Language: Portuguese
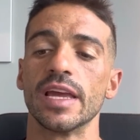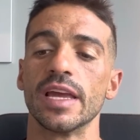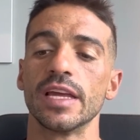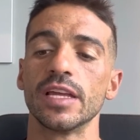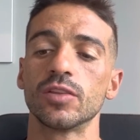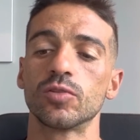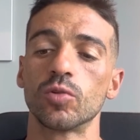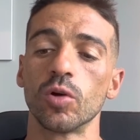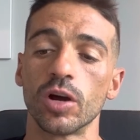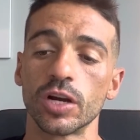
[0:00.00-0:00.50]
e
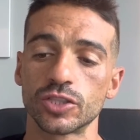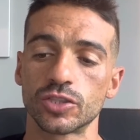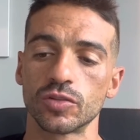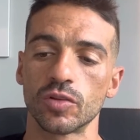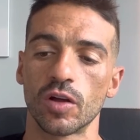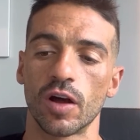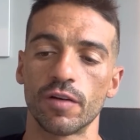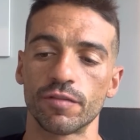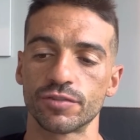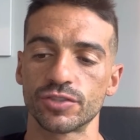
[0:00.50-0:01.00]
dois
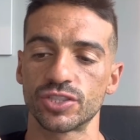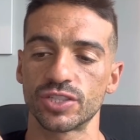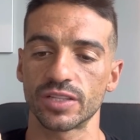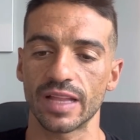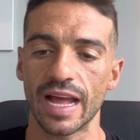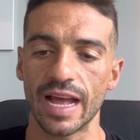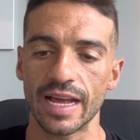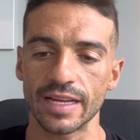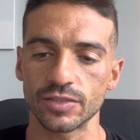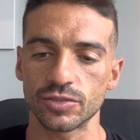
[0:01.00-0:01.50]
novos
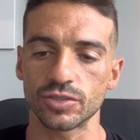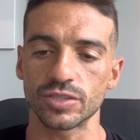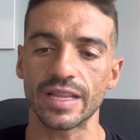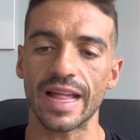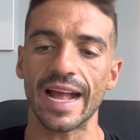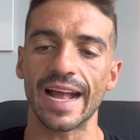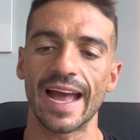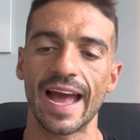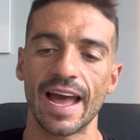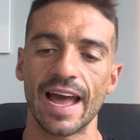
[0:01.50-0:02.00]
ginásios
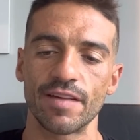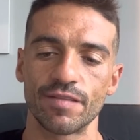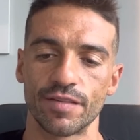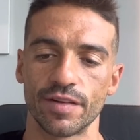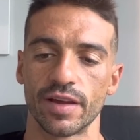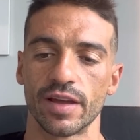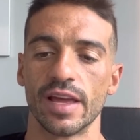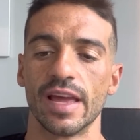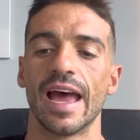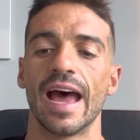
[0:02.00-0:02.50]
na
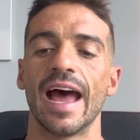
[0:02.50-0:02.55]
Gávea,